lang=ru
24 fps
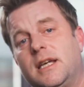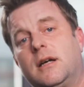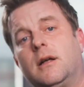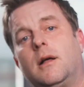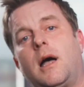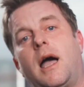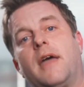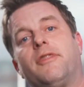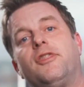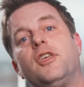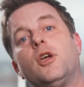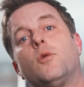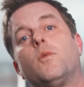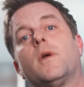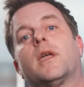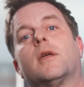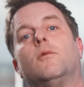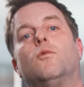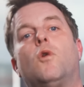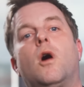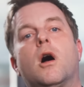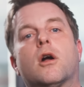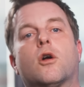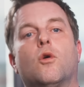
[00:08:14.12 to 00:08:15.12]
не менее, я
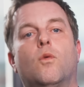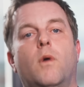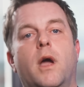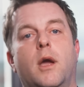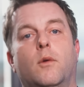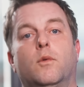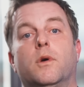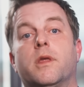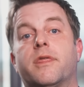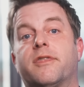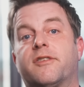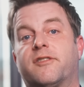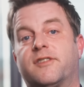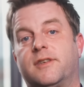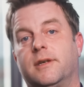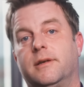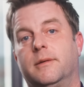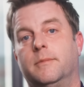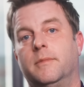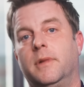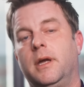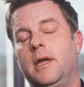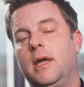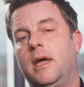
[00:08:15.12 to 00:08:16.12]
думаю, что мы можем
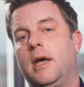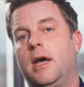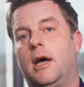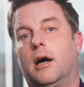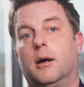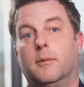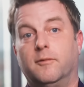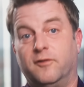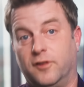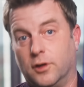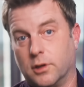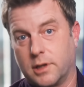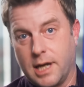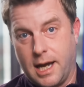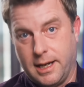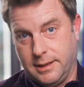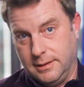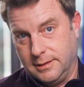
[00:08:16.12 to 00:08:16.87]
получить некоторые полезные